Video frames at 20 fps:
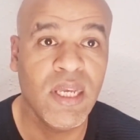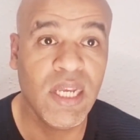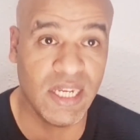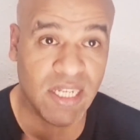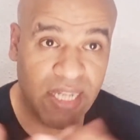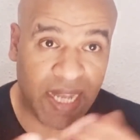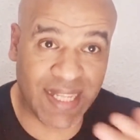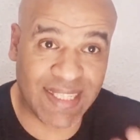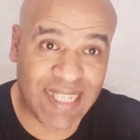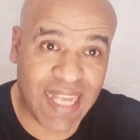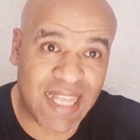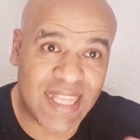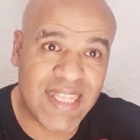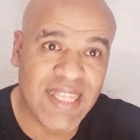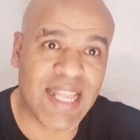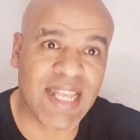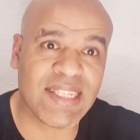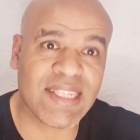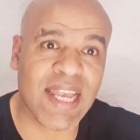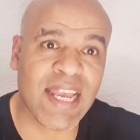يعني حتى هاد
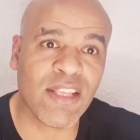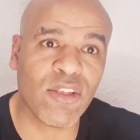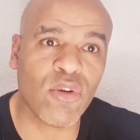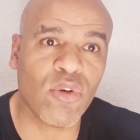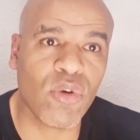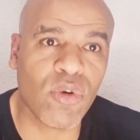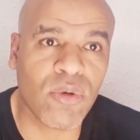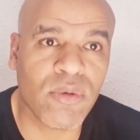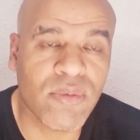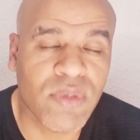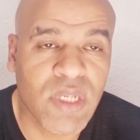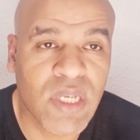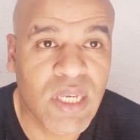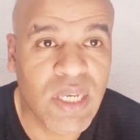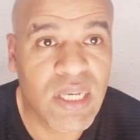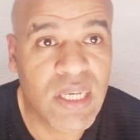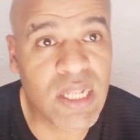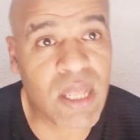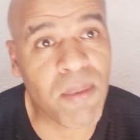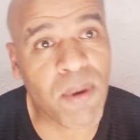الناس هادو
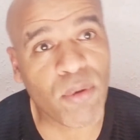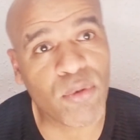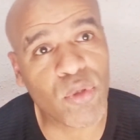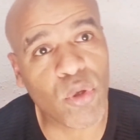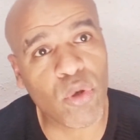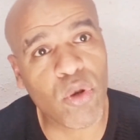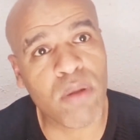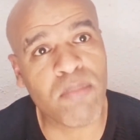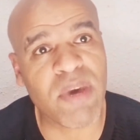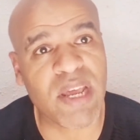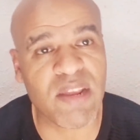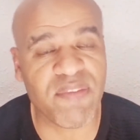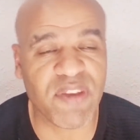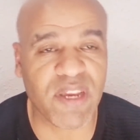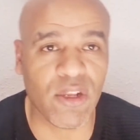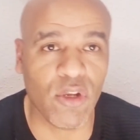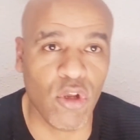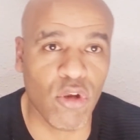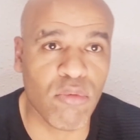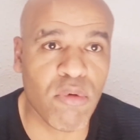الا بغاو يدخلوا
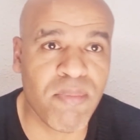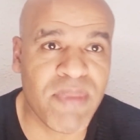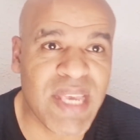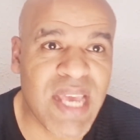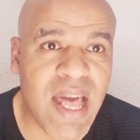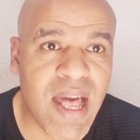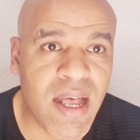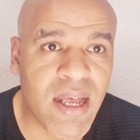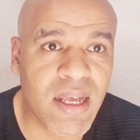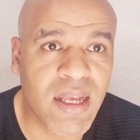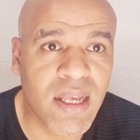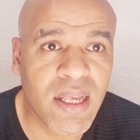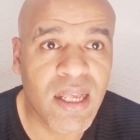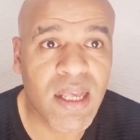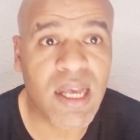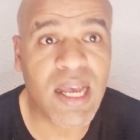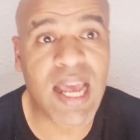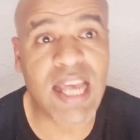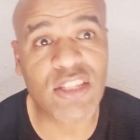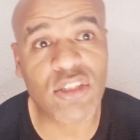المرافق العموميه
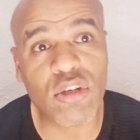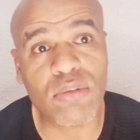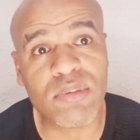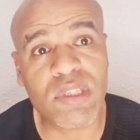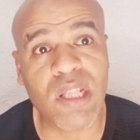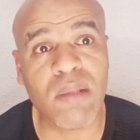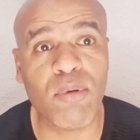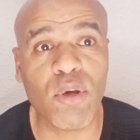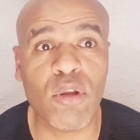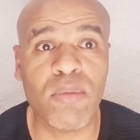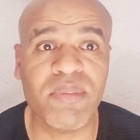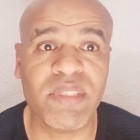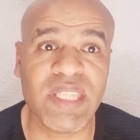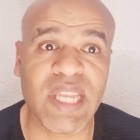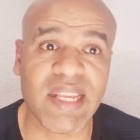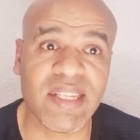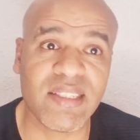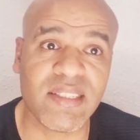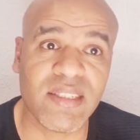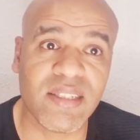خاصكم تطلبوا لهم
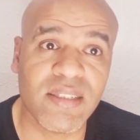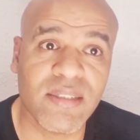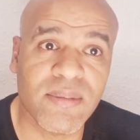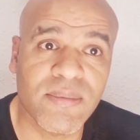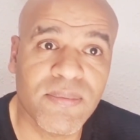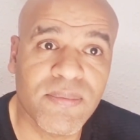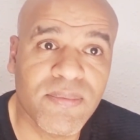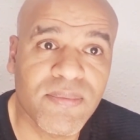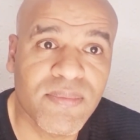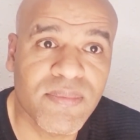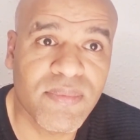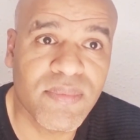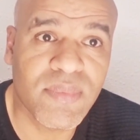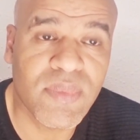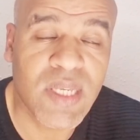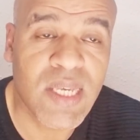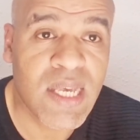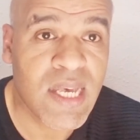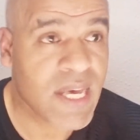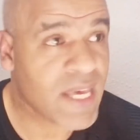التيست
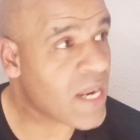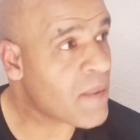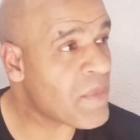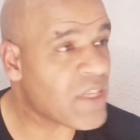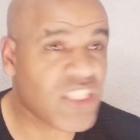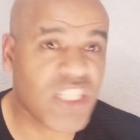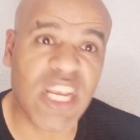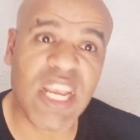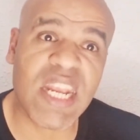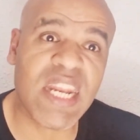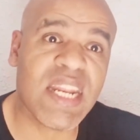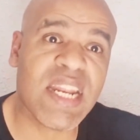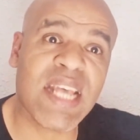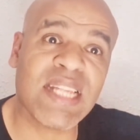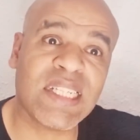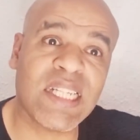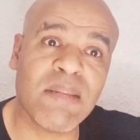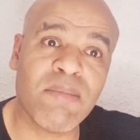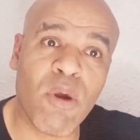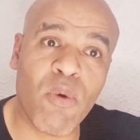راه ماشي
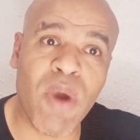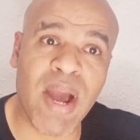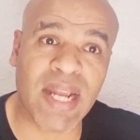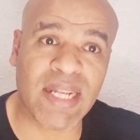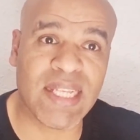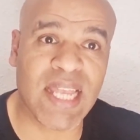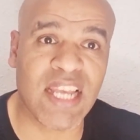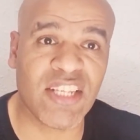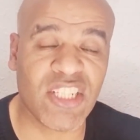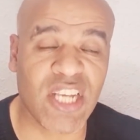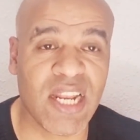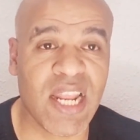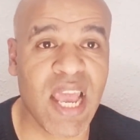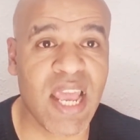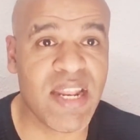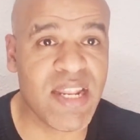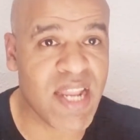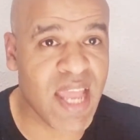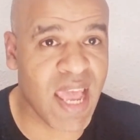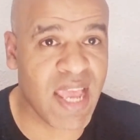الناس اللي ما واخداش
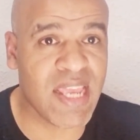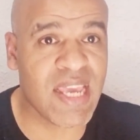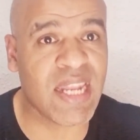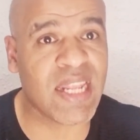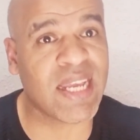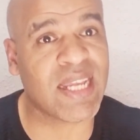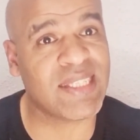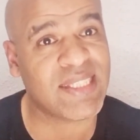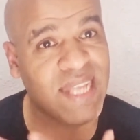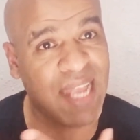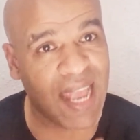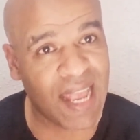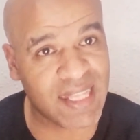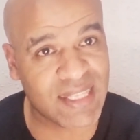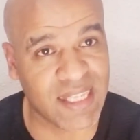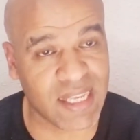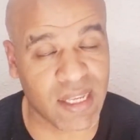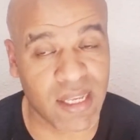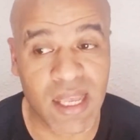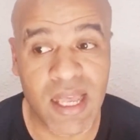على انها هي اللي
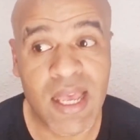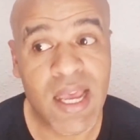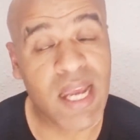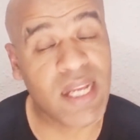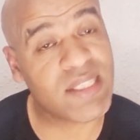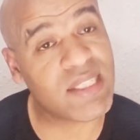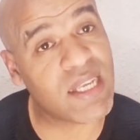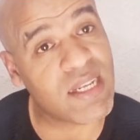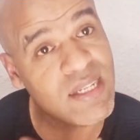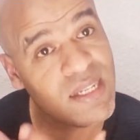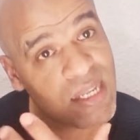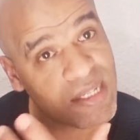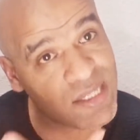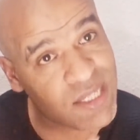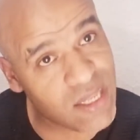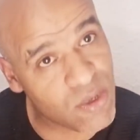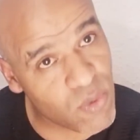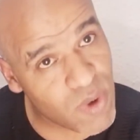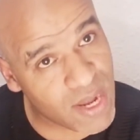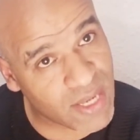كتعادي حتى
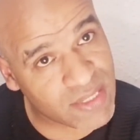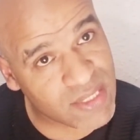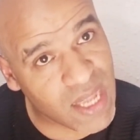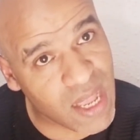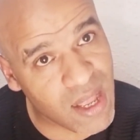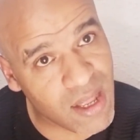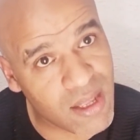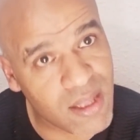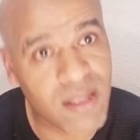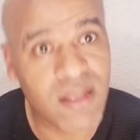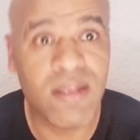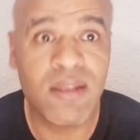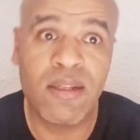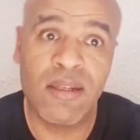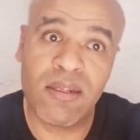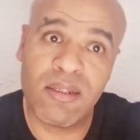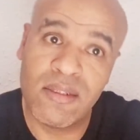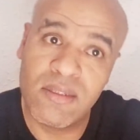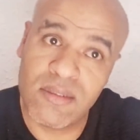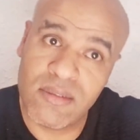الناس اللي واخده
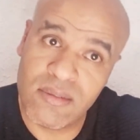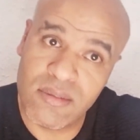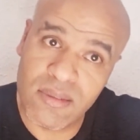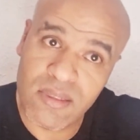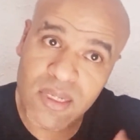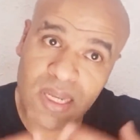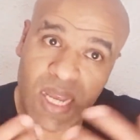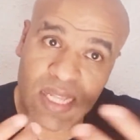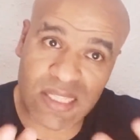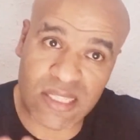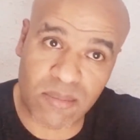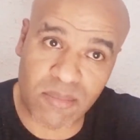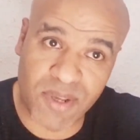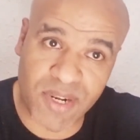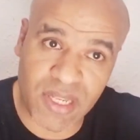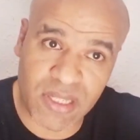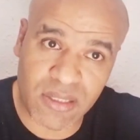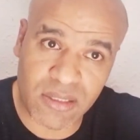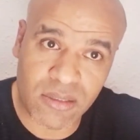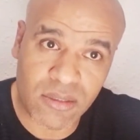
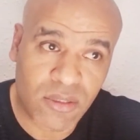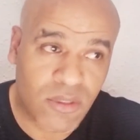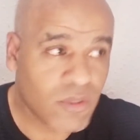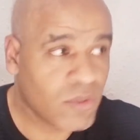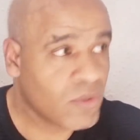كتمرض